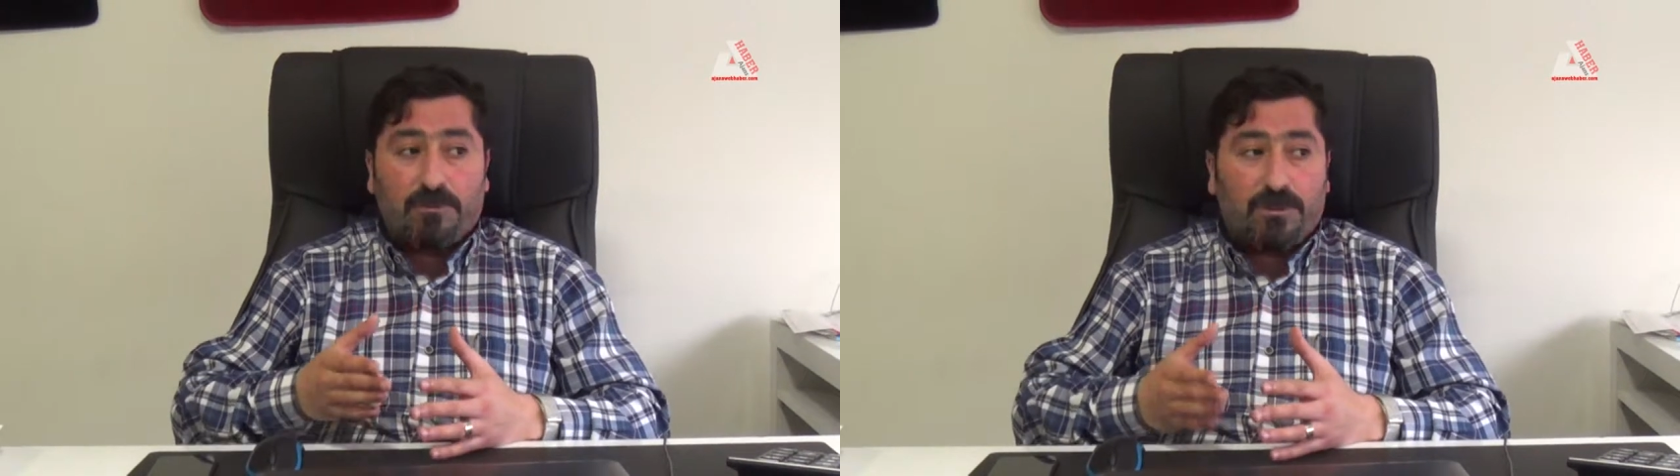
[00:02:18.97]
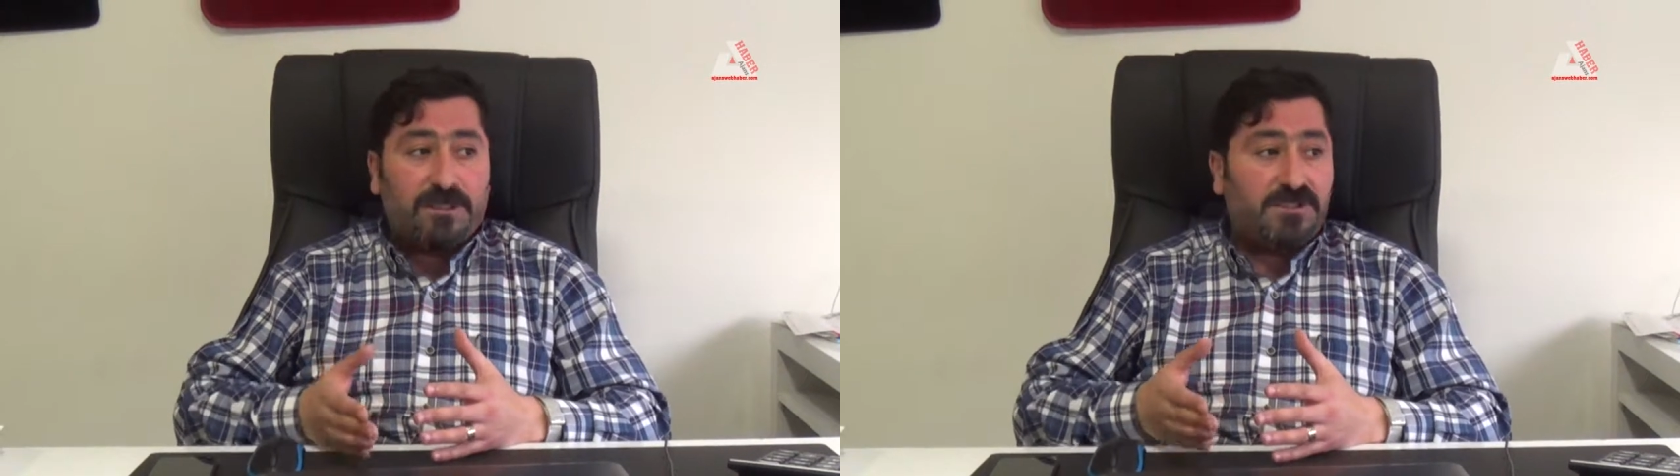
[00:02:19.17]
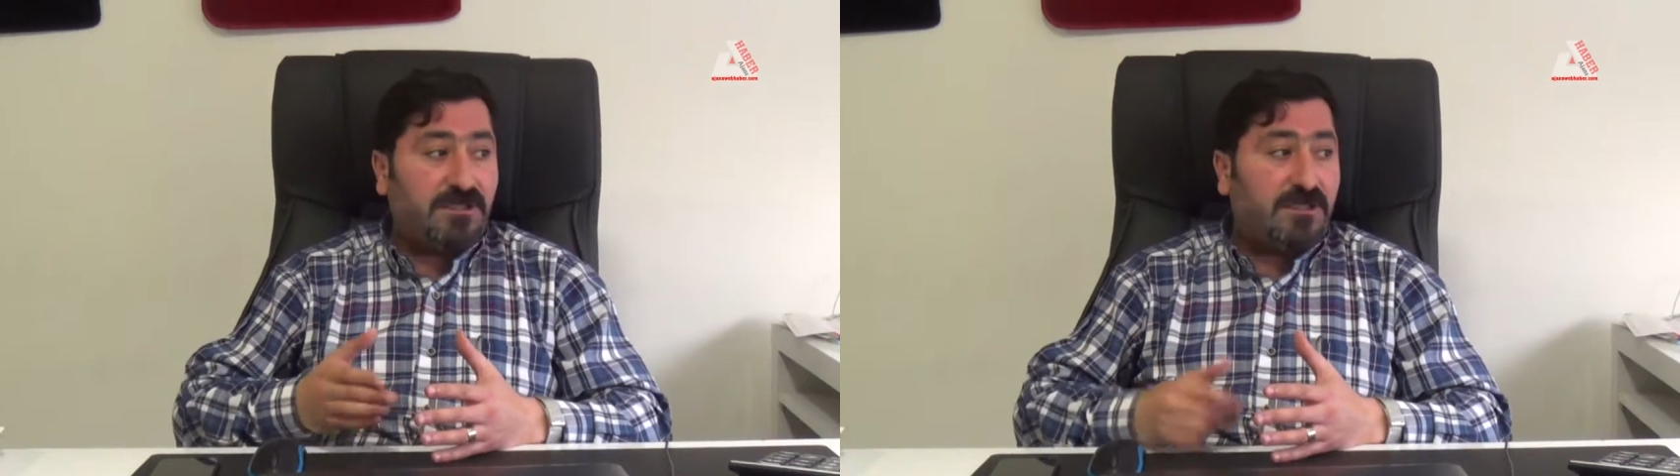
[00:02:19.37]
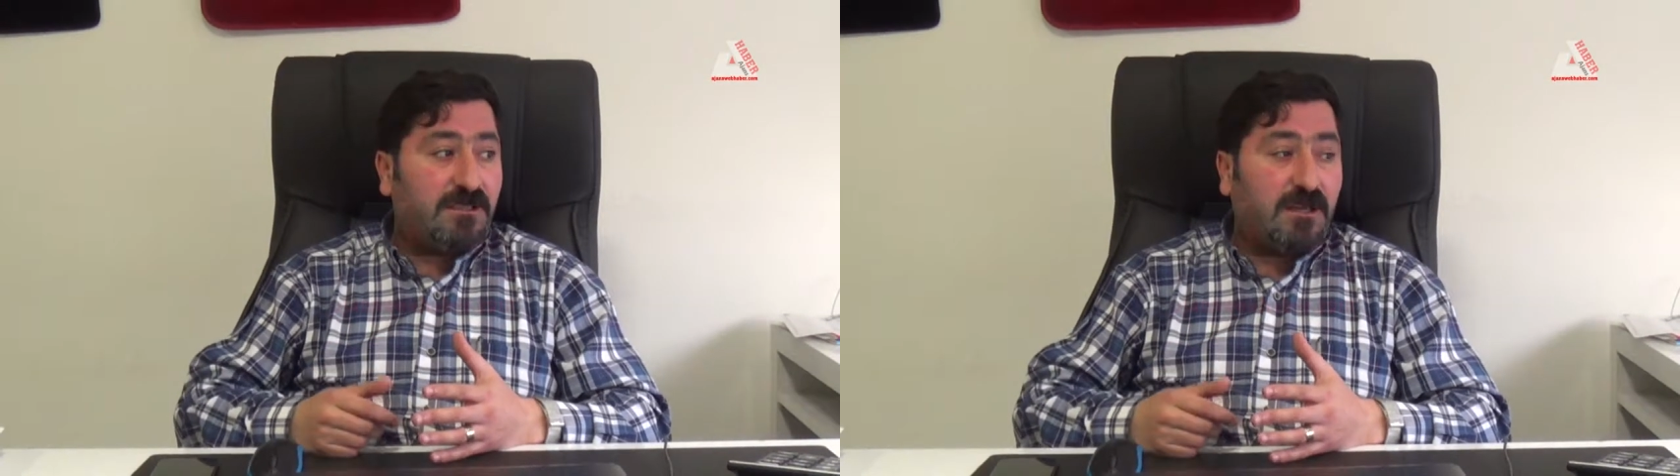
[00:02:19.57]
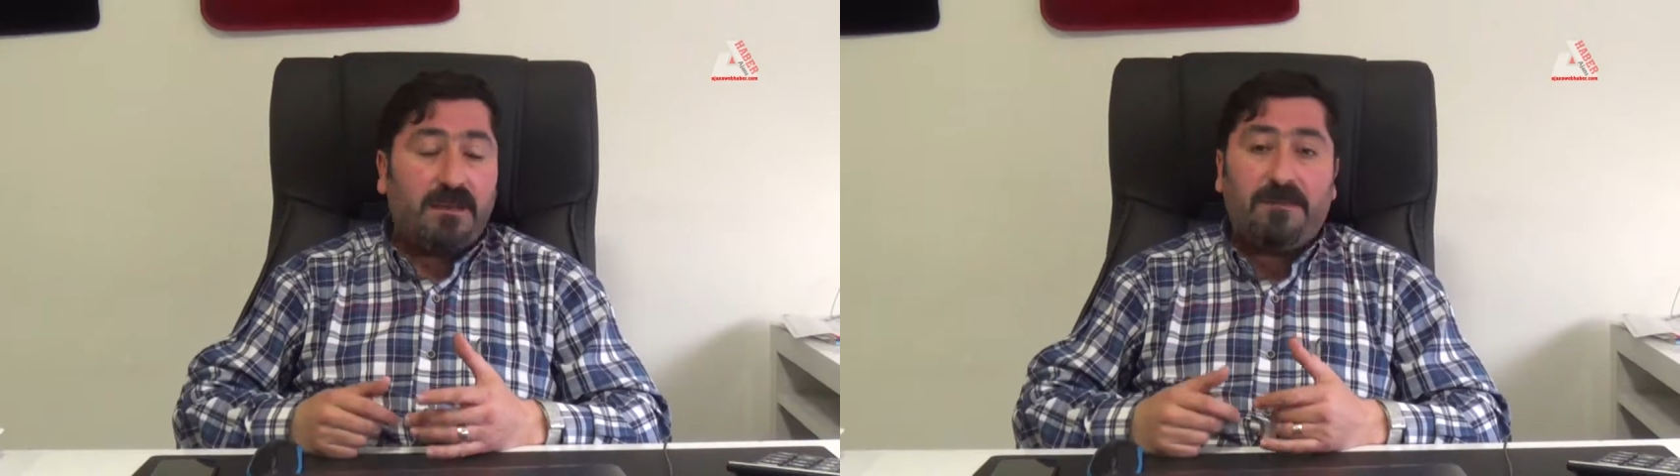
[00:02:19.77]
bu kadar
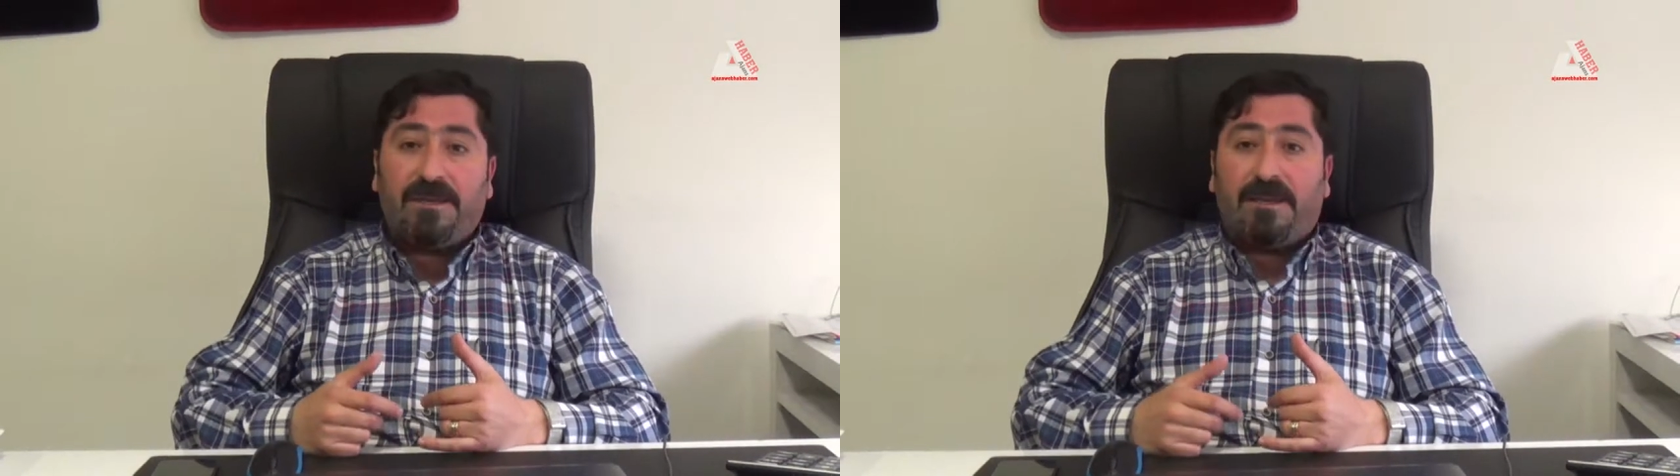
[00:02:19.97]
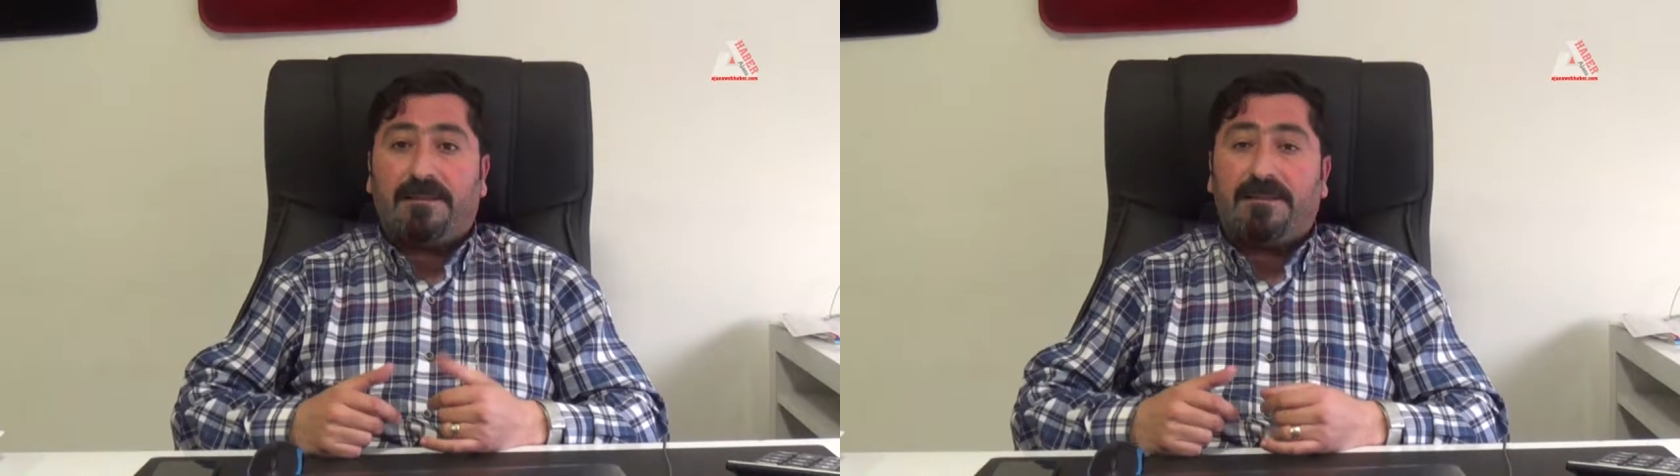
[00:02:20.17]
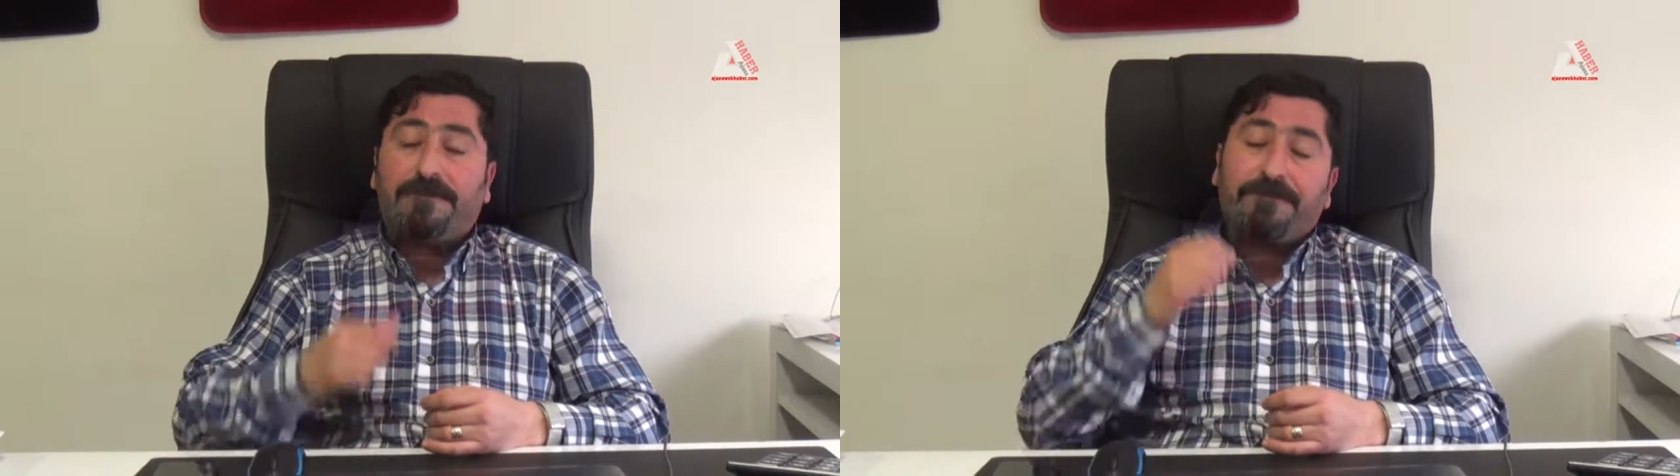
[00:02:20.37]
şiddet hale mi geldi?